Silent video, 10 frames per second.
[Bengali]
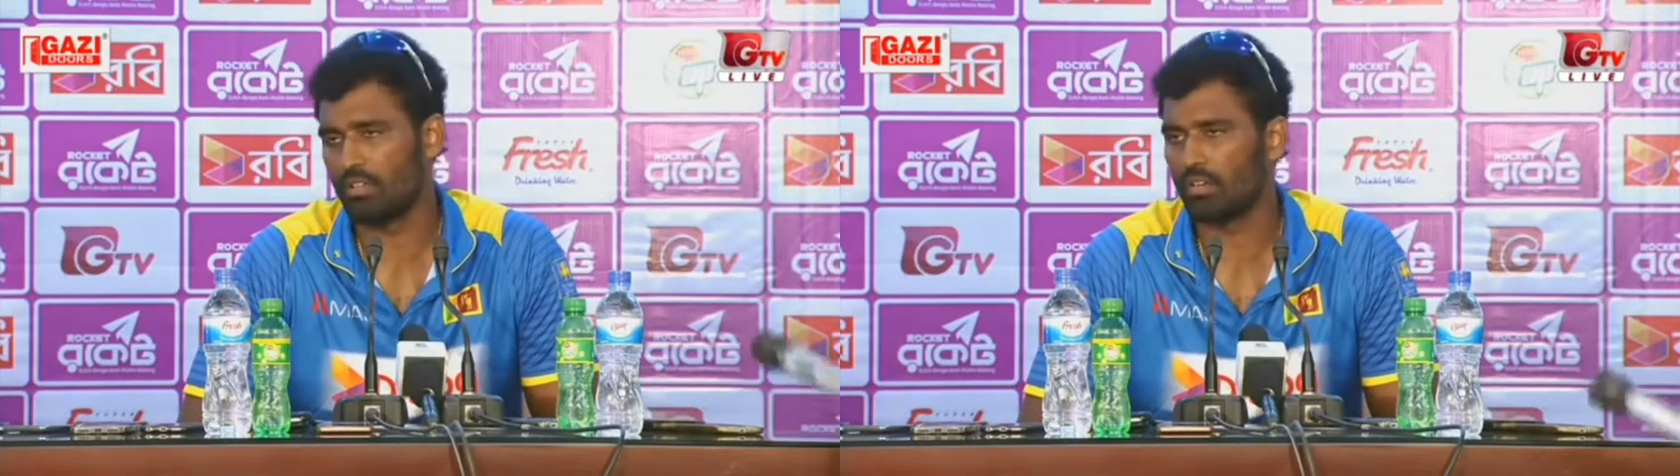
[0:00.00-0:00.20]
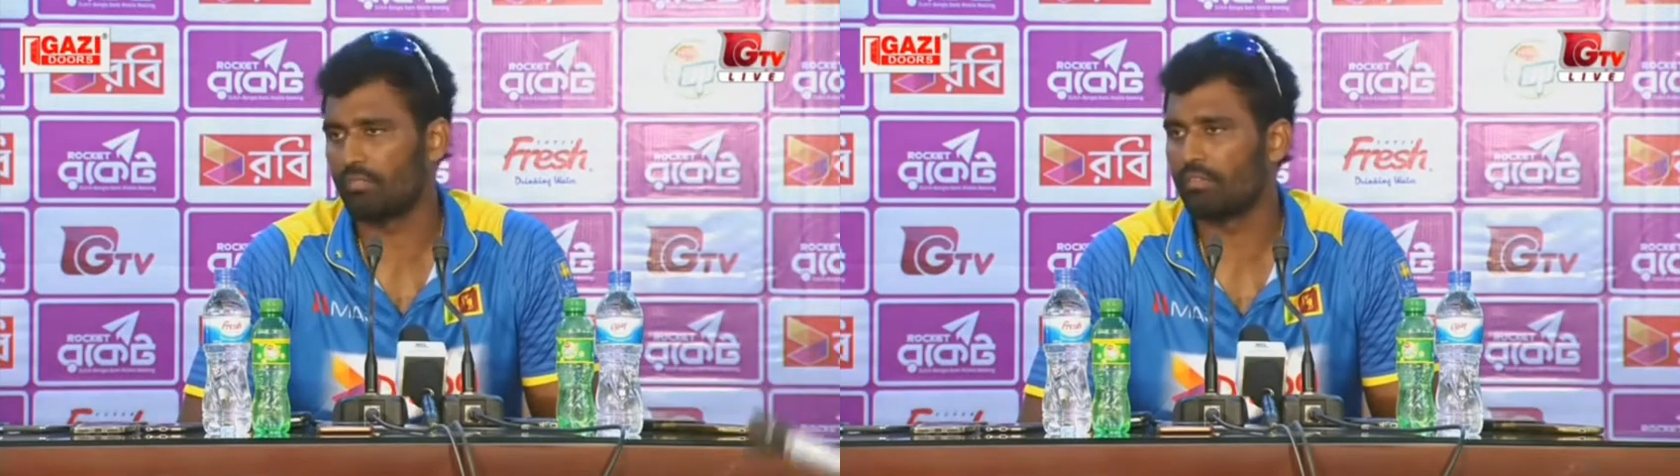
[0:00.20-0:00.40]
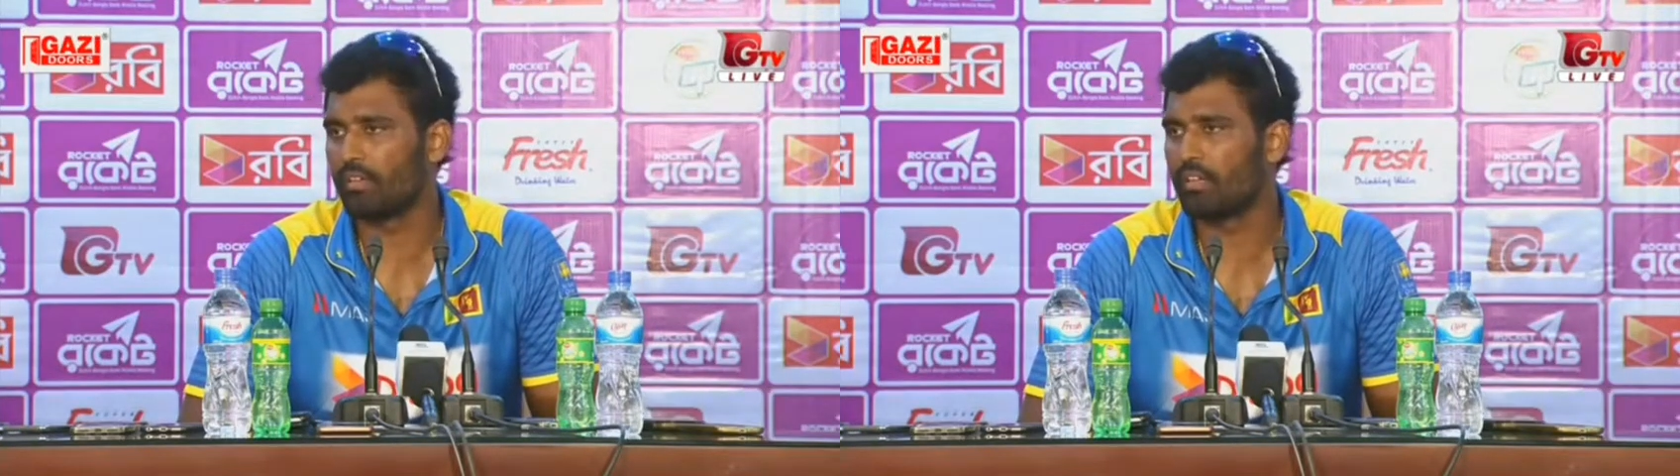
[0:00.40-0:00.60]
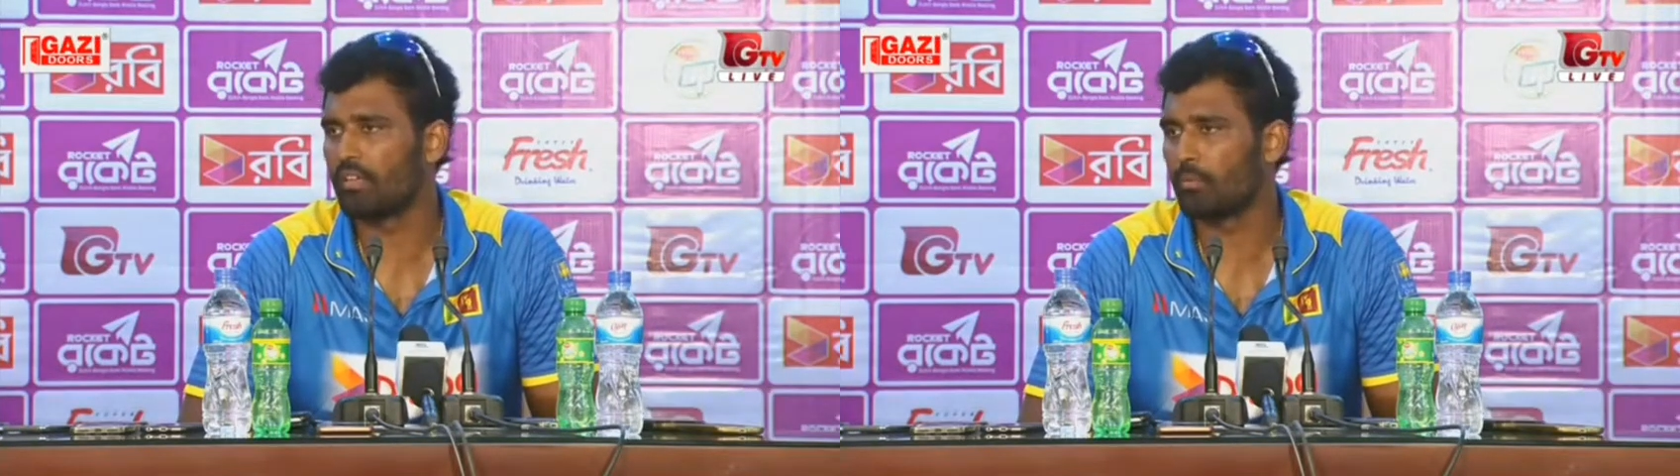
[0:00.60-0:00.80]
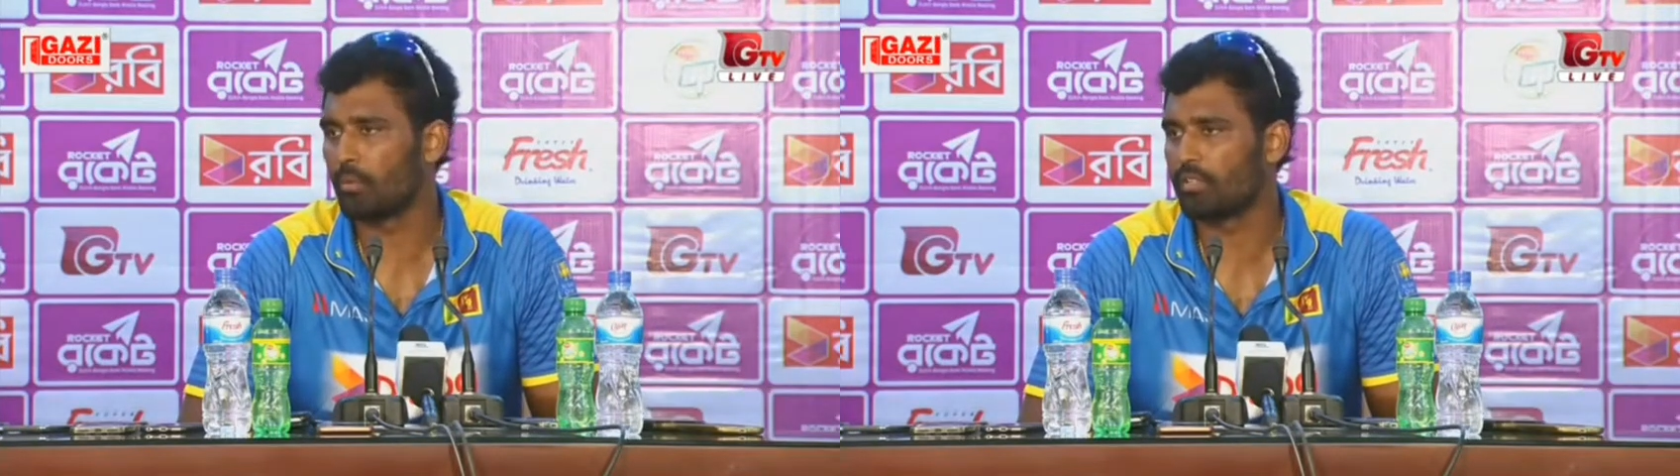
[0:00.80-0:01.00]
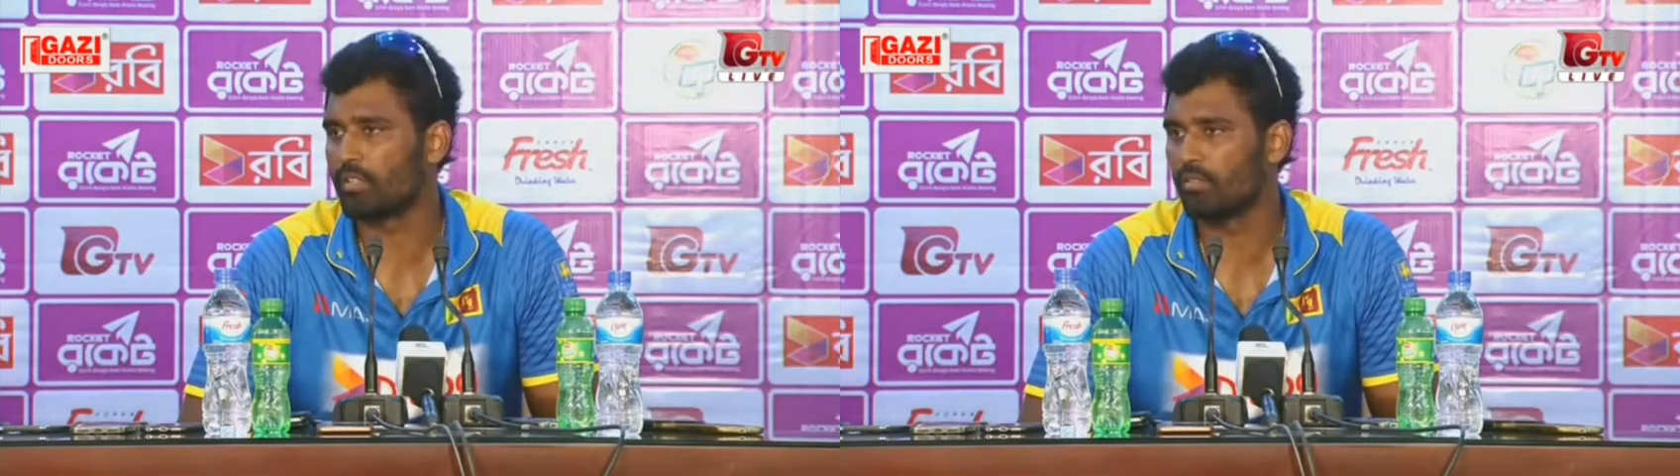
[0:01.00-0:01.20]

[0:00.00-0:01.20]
চার ম্যাচে দুই জয় হয়ে